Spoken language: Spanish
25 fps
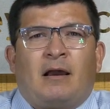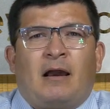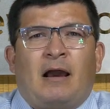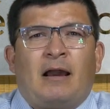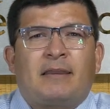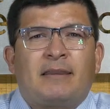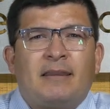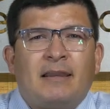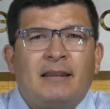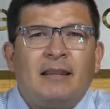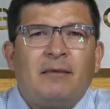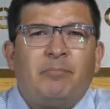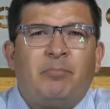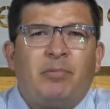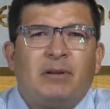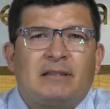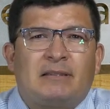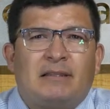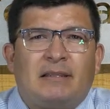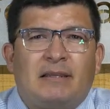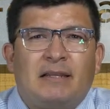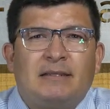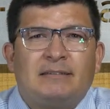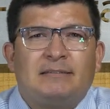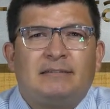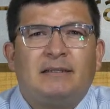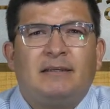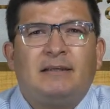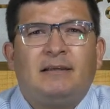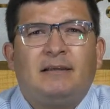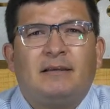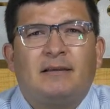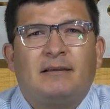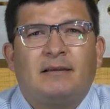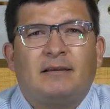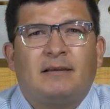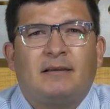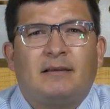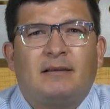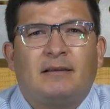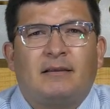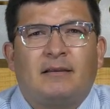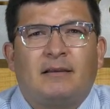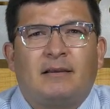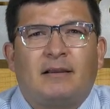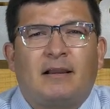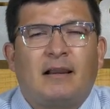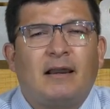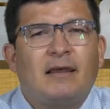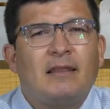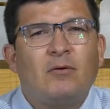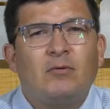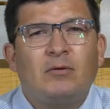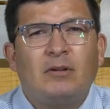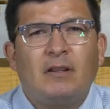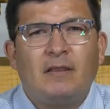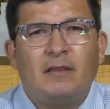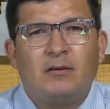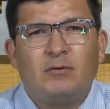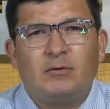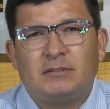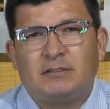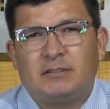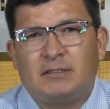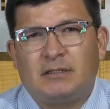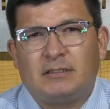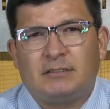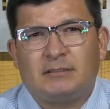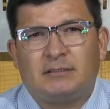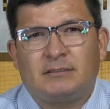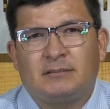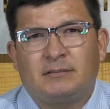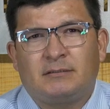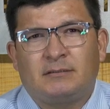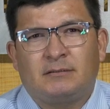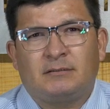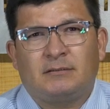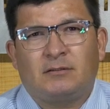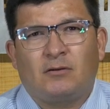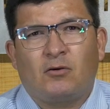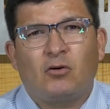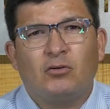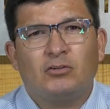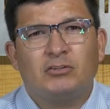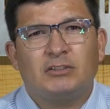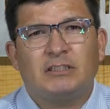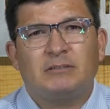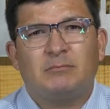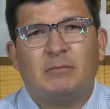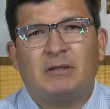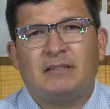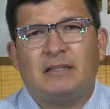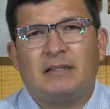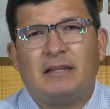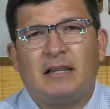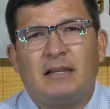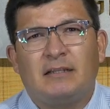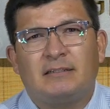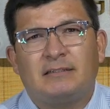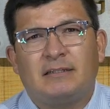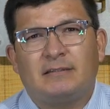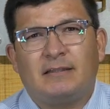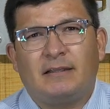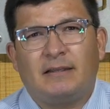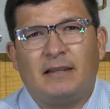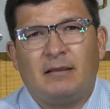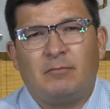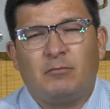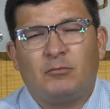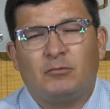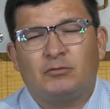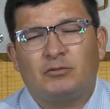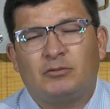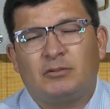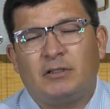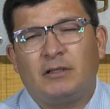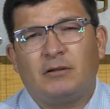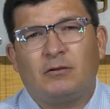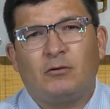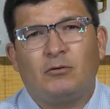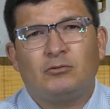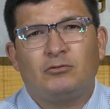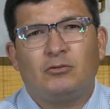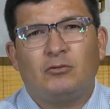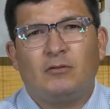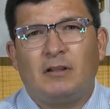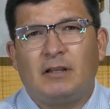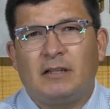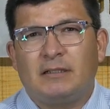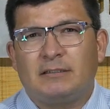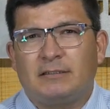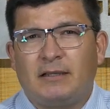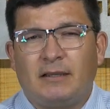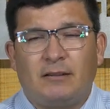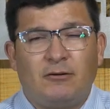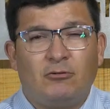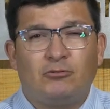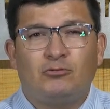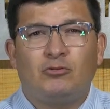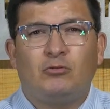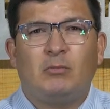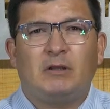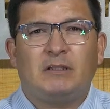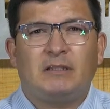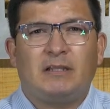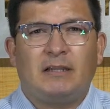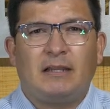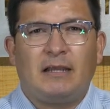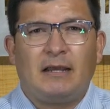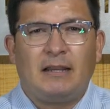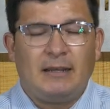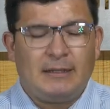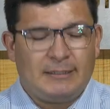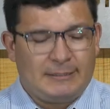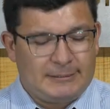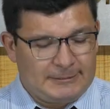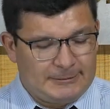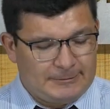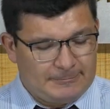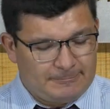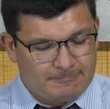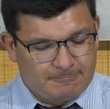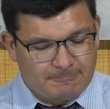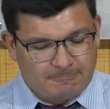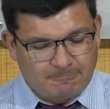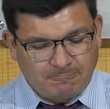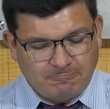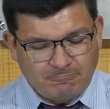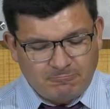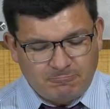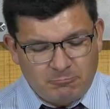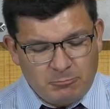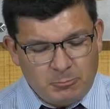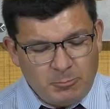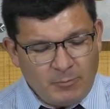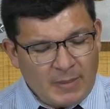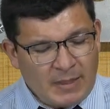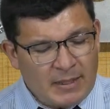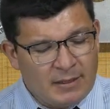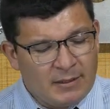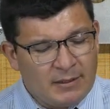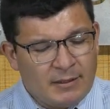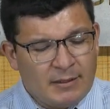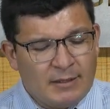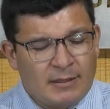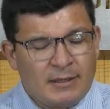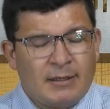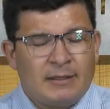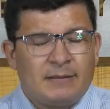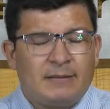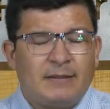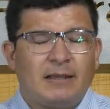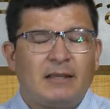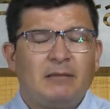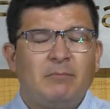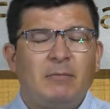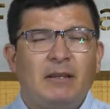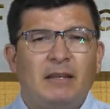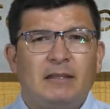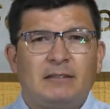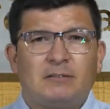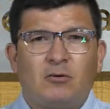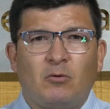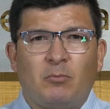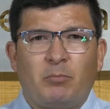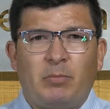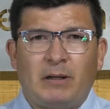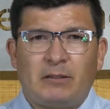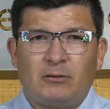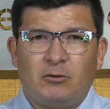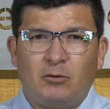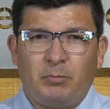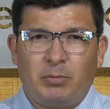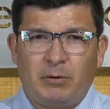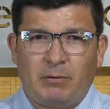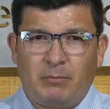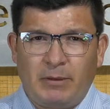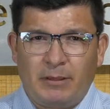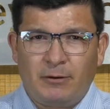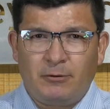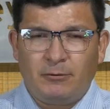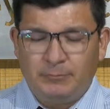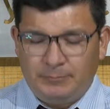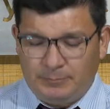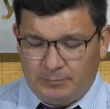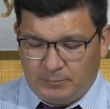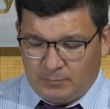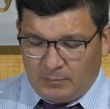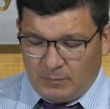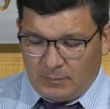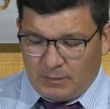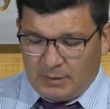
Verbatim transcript: ¿A quién le pertenece cada una de nuestras cosas materiales que tenemos, incluso de las que no son materiales? Déjenme les comparto primero